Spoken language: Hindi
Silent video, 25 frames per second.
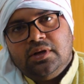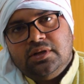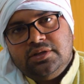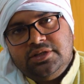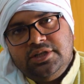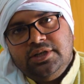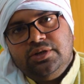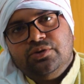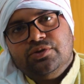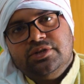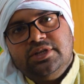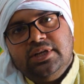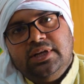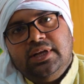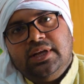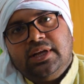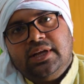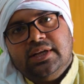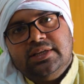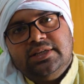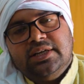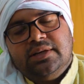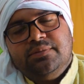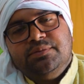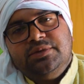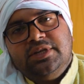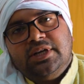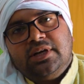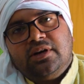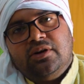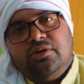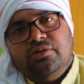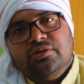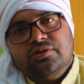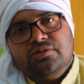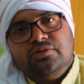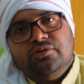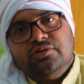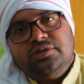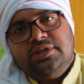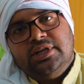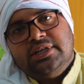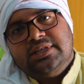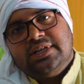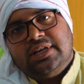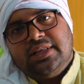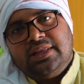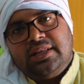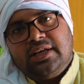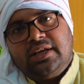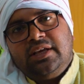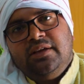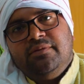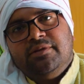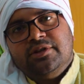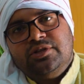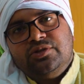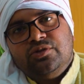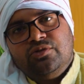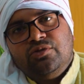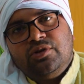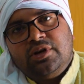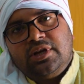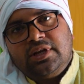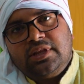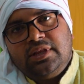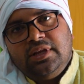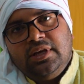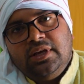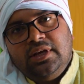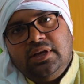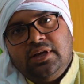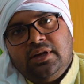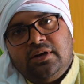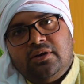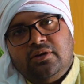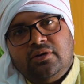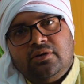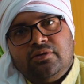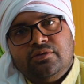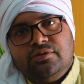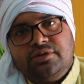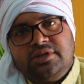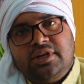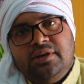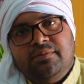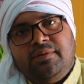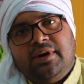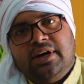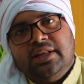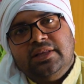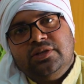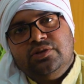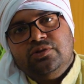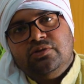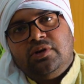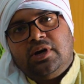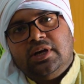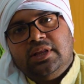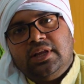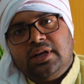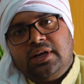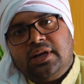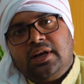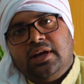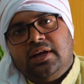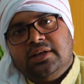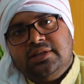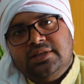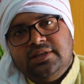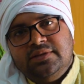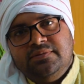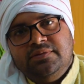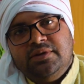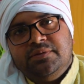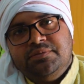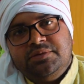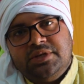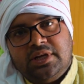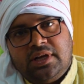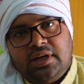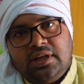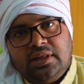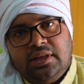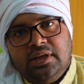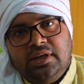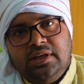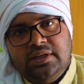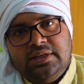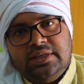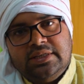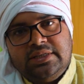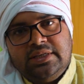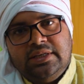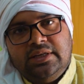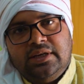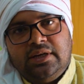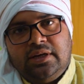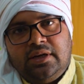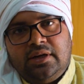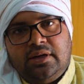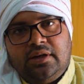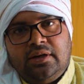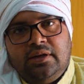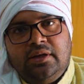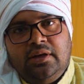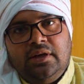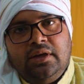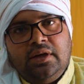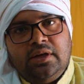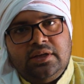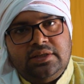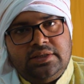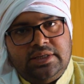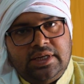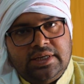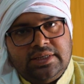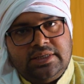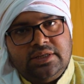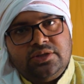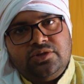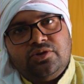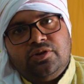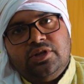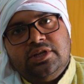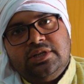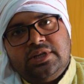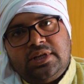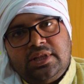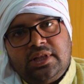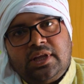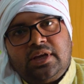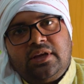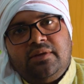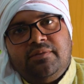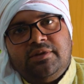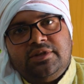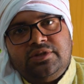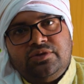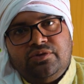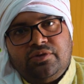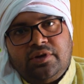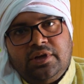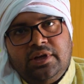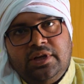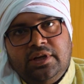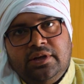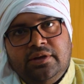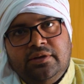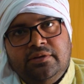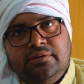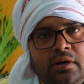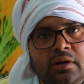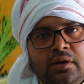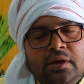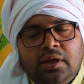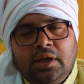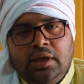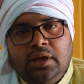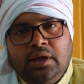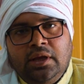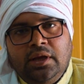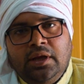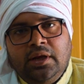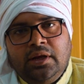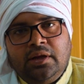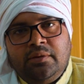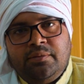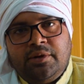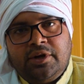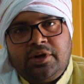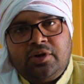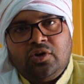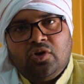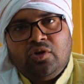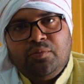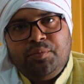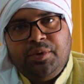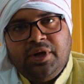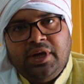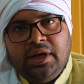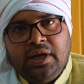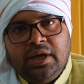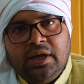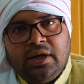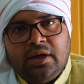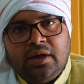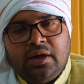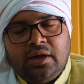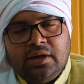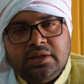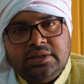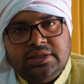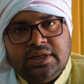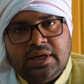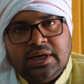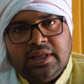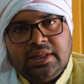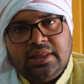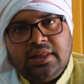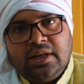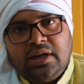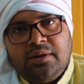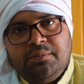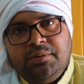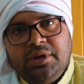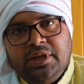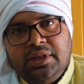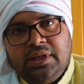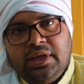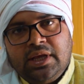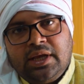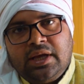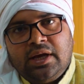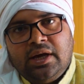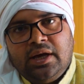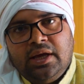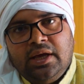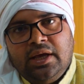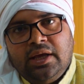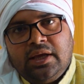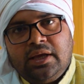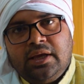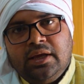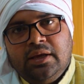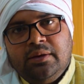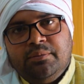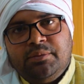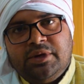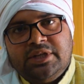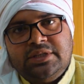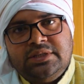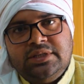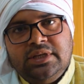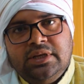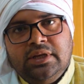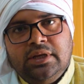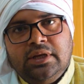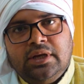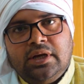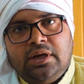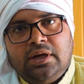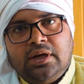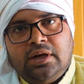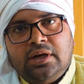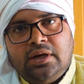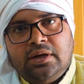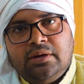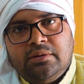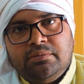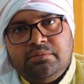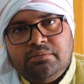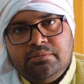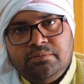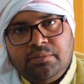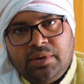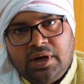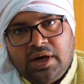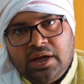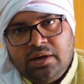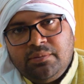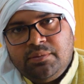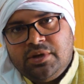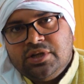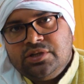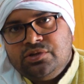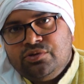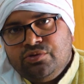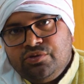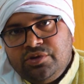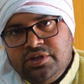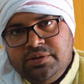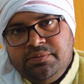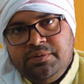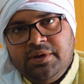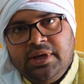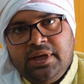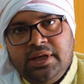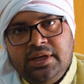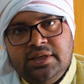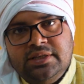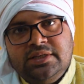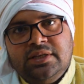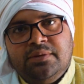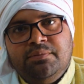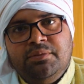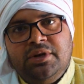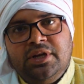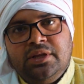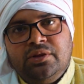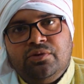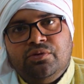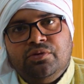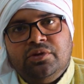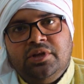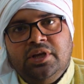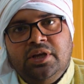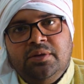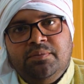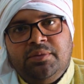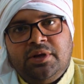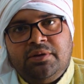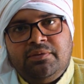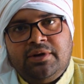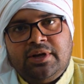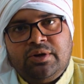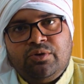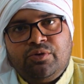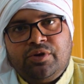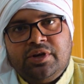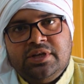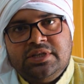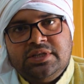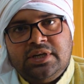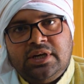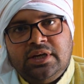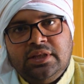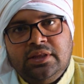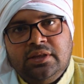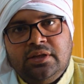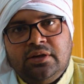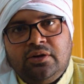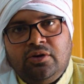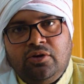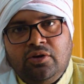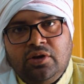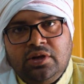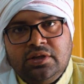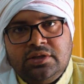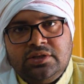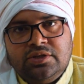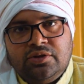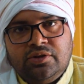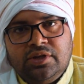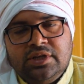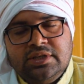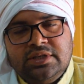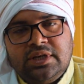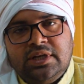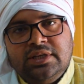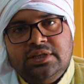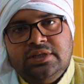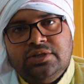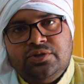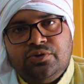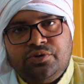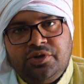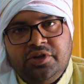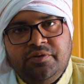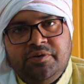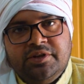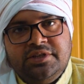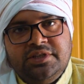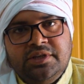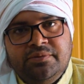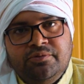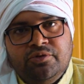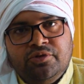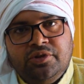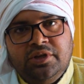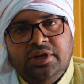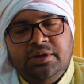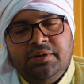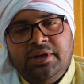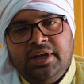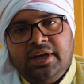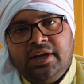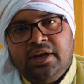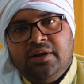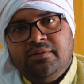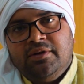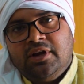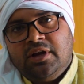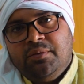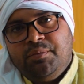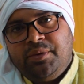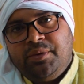जीरो से लेकर जन्म से कहो उसको छः साल तक ही बच्चों को रखते हैं और उसके बाद जो अदर क्लासेज भी हम चलाते हैं जैसे छः से चौदह साल तक के बच्चों के लिए नई ईंट भट्टों पर ज़्यादातर हमने देखा है कि बच्चे बाल मजदूरी में ही सम्मिलित होते हैं परिवारों के साथ और चौदह साल से छोटे बच्चे भी होते हैं लेकिन हमारा